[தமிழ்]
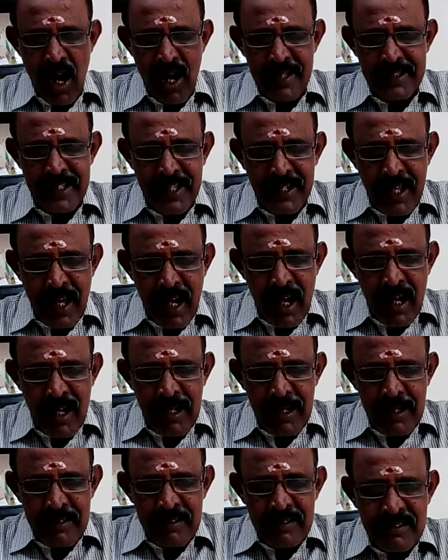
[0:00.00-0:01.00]

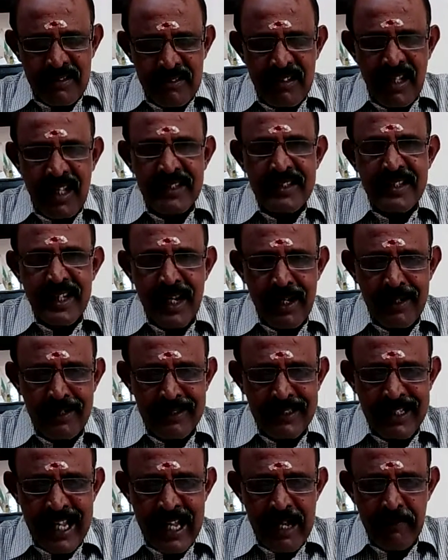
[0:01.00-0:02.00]
அதனால் சந்திரன்
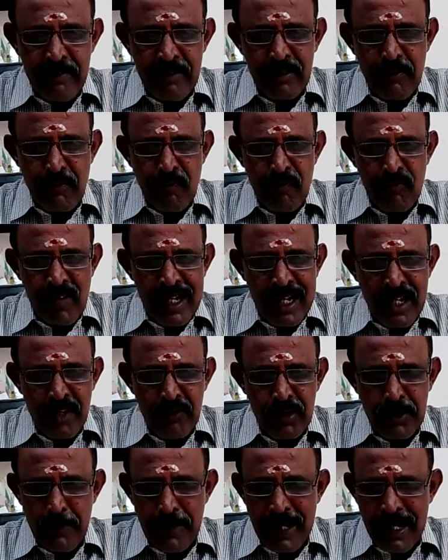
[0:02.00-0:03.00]
தேய்வதும்
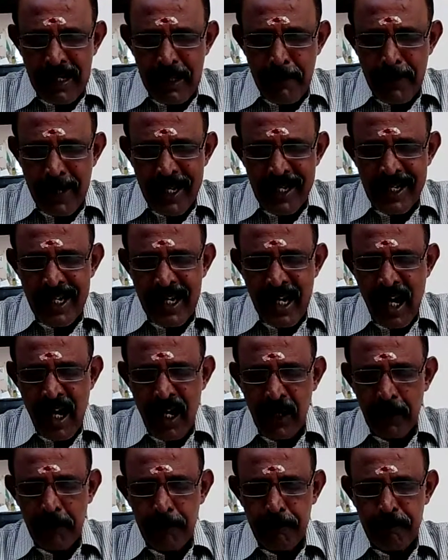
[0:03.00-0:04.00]
வளர்வதுமாக
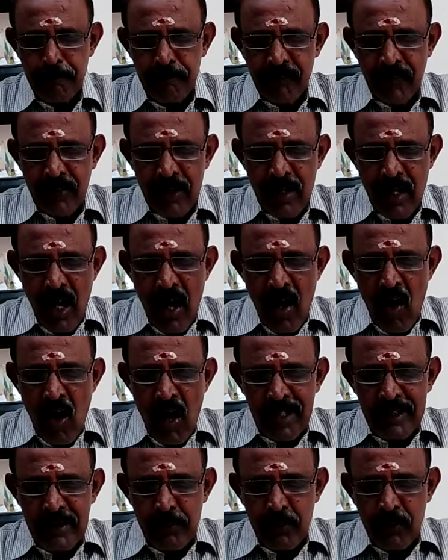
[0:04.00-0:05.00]
மாறினார்
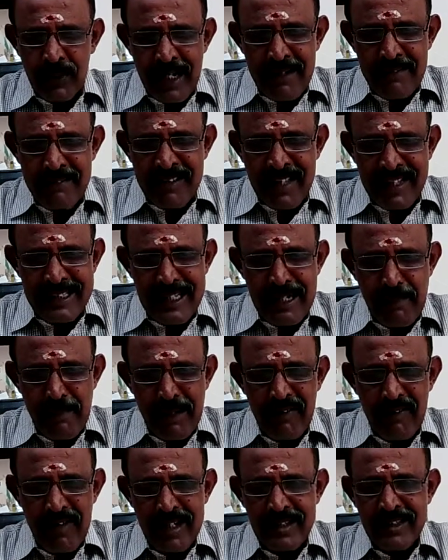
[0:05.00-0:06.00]
அது முதல் சந்திர
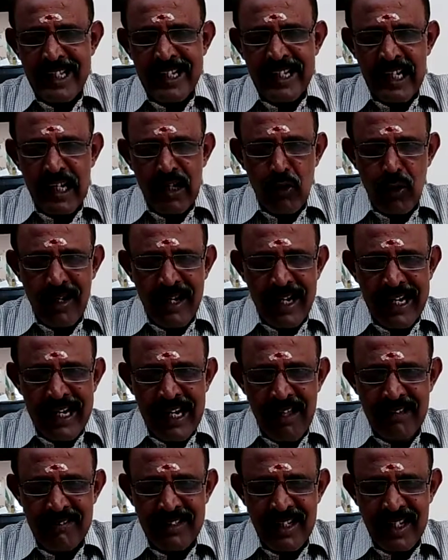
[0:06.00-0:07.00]
பகவான் திங்களூர்
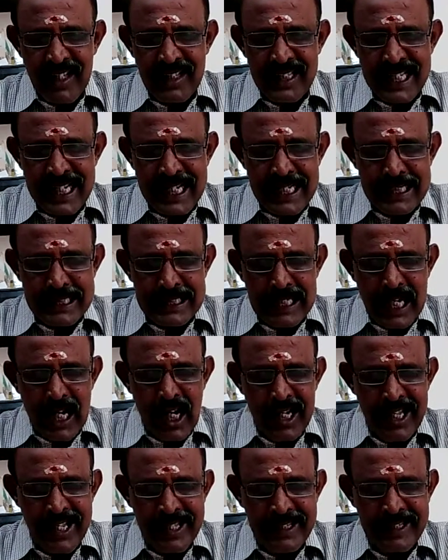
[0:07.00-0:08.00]
கைலாசநாதர்
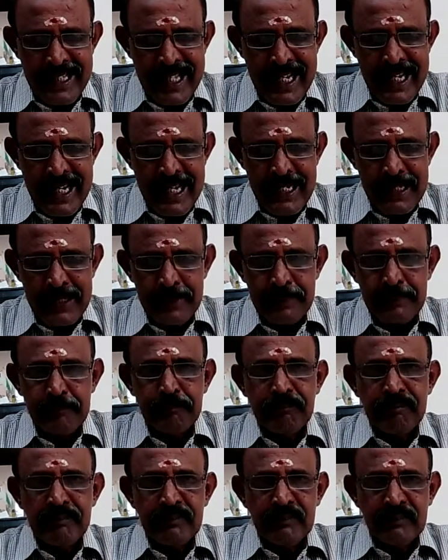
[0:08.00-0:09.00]
ஆலயத்தில்
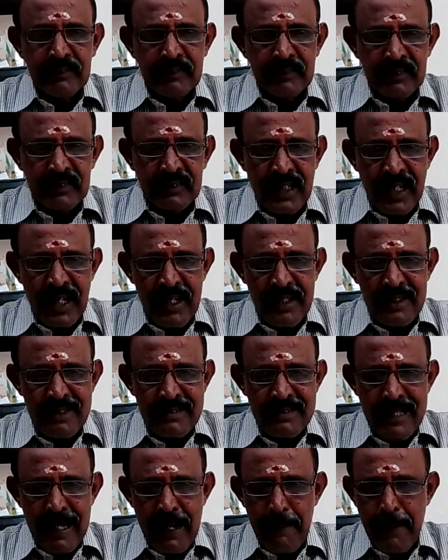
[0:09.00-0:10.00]
தனது
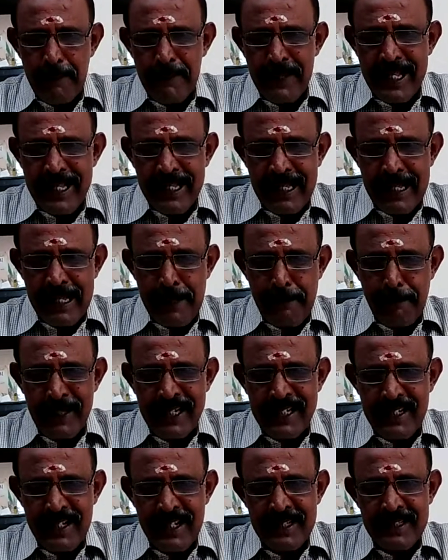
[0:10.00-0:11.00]
சாபம் நீக்க
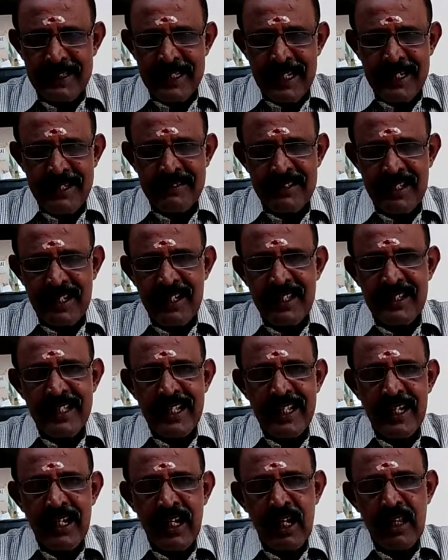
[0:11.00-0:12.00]
பெற்று தனி
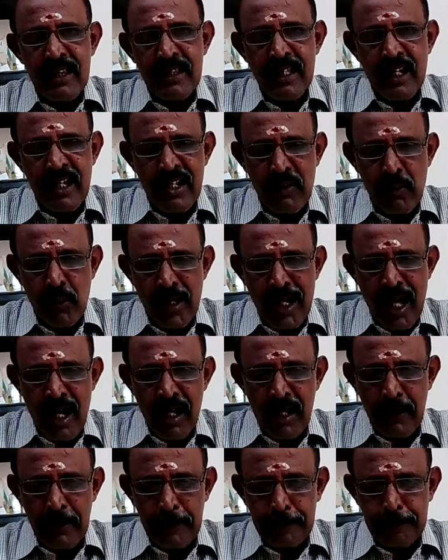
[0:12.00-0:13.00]
சன்னதியில் எழுந்தள்ளியுள்ளார்